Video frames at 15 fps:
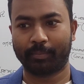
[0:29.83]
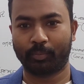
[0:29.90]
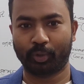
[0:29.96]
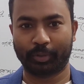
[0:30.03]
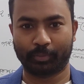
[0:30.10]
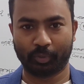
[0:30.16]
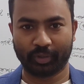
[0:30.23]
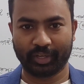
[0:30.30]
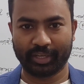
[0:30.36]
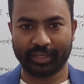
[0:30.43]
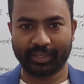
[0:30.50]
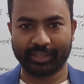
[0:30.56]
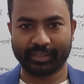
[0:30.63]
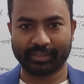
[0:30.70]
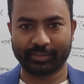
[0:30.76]
বুয়েট পরীক্ষা
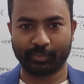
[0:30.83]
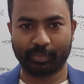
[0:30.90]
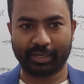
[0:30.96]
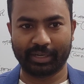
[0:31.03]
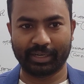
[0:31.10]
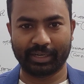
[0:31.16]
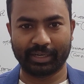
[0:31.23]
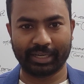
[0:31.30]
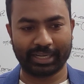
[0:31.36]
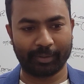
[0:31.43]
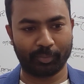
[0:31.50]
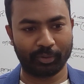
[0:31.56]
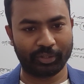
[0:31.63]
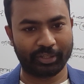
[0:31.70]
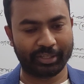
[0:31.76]
নেক বা ঢাকা
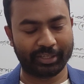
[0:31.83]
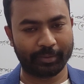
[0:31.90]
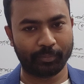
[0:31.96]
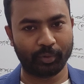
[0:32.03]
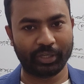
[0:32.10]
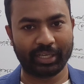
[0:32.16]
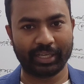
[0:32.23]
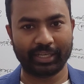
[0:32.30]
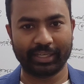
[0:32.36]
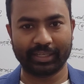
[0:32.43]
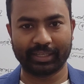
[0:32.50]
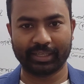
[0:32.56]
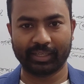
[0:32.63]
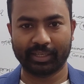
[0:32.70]
পলিটেকনিক পরীক্ষা নেক